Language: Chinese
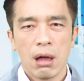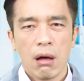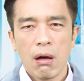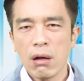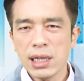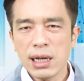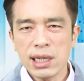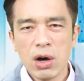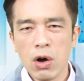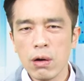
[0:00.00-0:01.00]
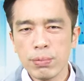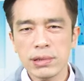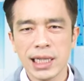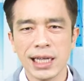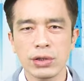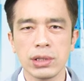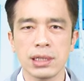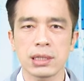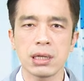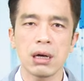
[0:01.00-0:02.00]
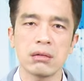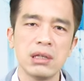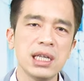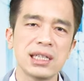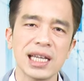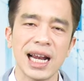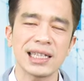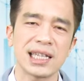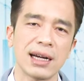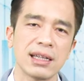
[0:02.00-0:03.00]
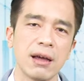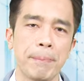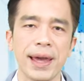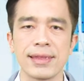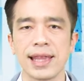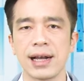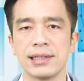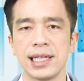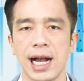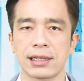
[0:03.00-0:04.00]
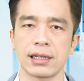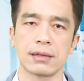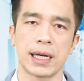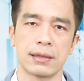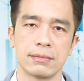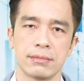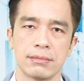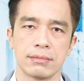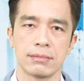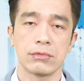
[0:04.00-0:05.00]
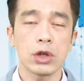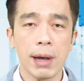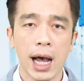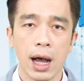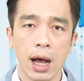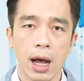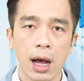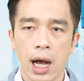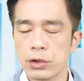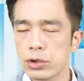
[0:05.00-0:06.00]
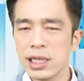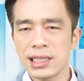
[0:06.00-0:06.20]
，hold 到你 hold 不下去的时候，你再来涨你的便当价格嘛，对吧？好，所以